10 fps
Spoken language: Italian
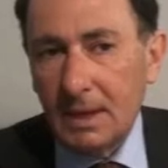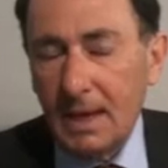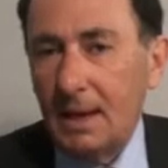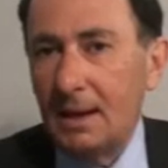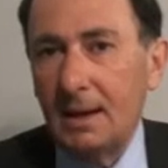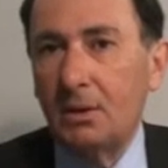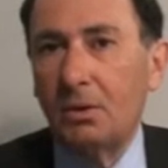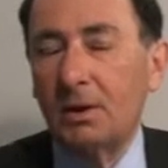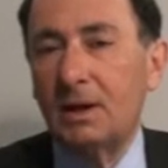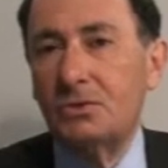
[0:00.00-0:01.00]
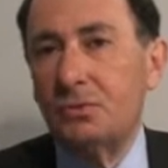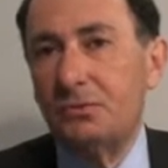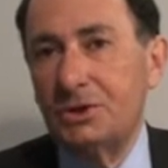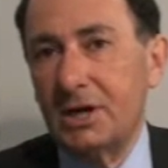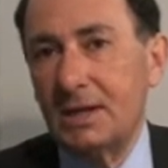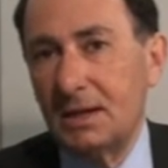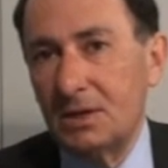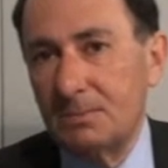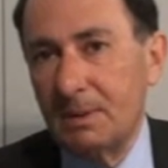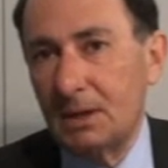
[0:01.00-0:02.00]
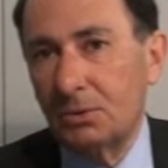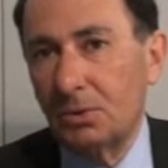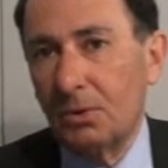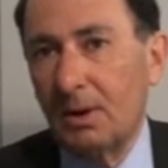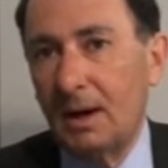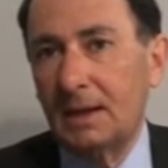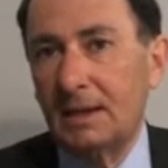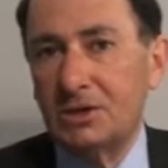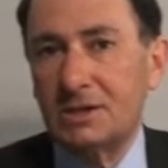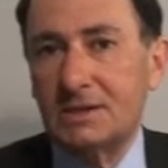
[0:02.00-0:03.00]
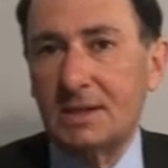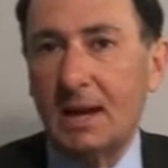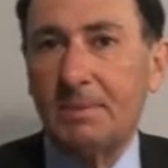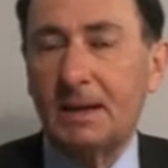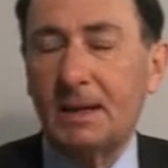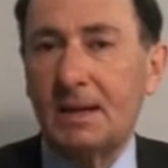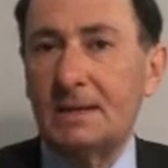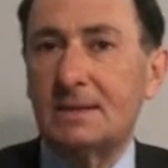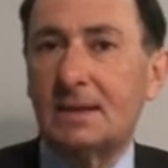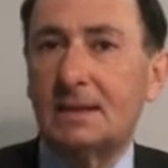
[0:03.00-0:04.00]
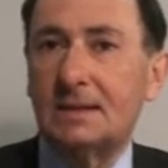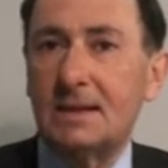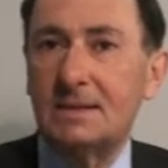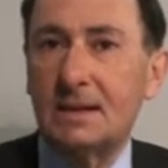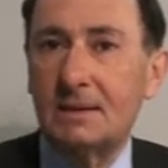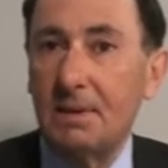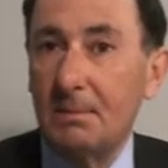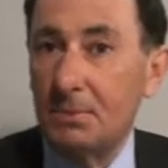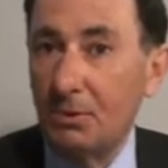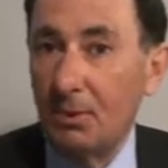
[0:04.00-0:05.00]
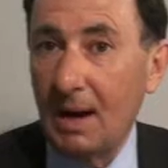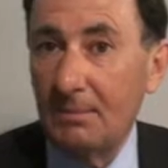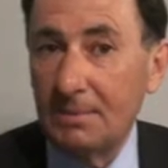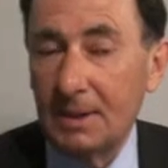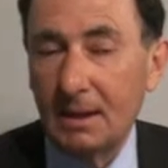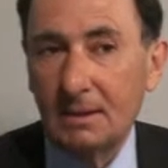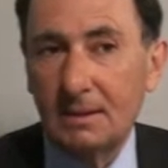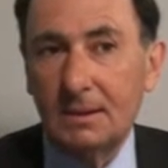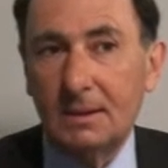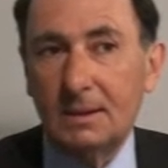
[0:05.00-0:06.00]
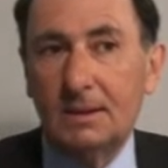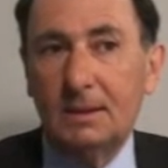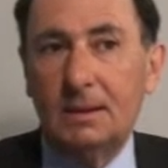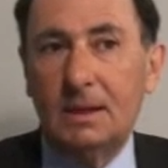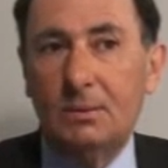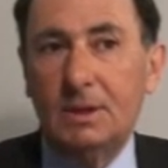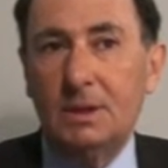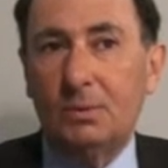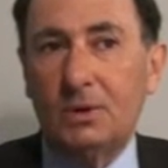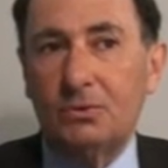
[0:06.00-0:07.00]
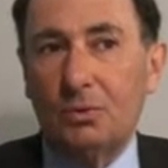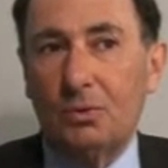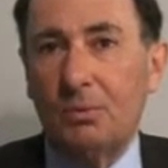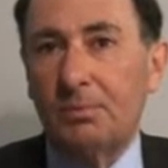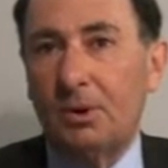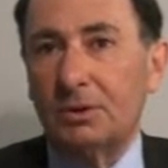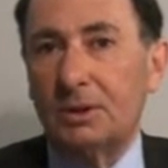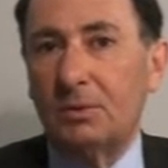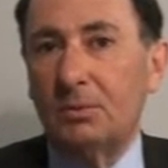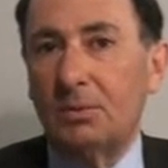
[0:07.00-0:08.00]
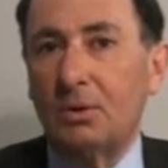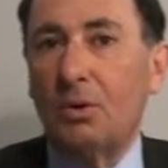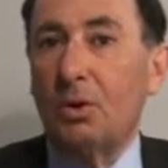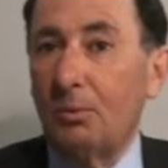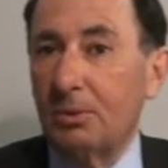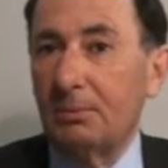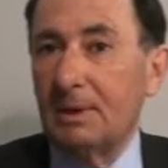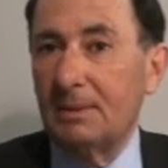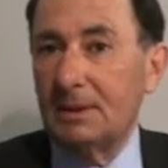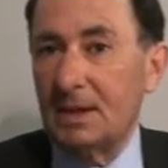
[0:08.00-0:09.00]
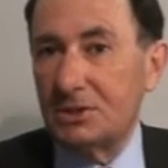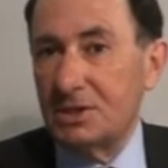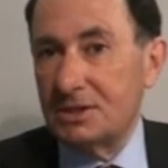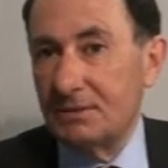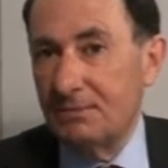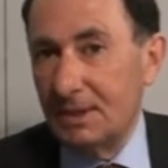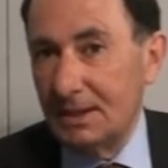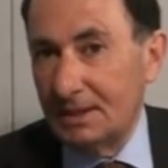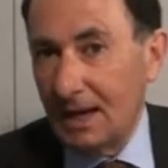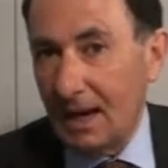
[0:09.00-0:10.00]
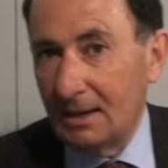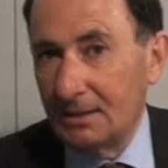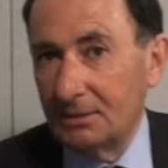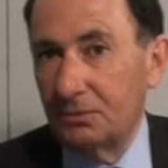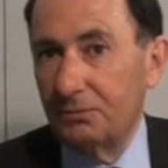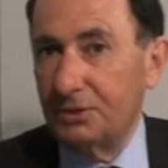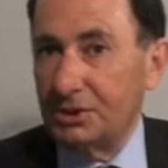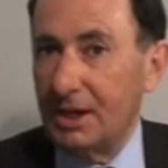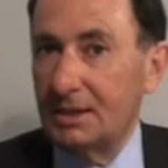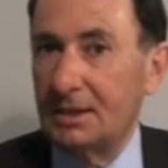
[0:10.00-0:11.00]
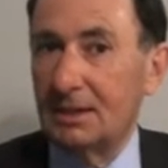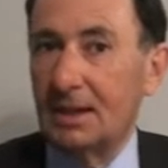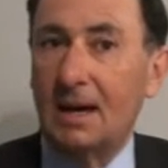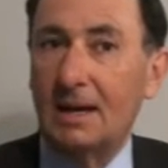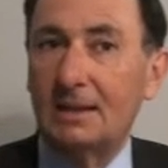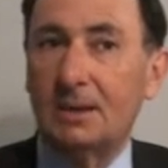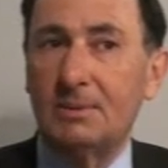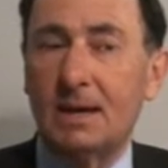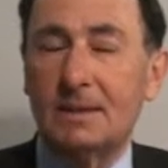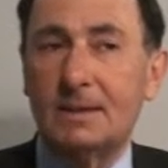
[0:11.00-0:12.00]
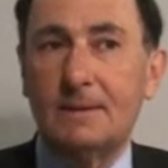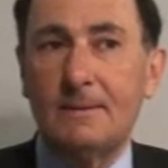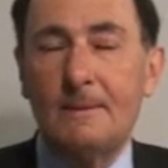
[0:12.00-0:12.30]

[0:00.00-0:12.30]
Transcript: è, è, ancora insufficiente rispetto alle necessità perché la lista d'attesa è ben più ampia e quindi questo comporta ancora un problema di accessibilità sufficiente ai trapianti.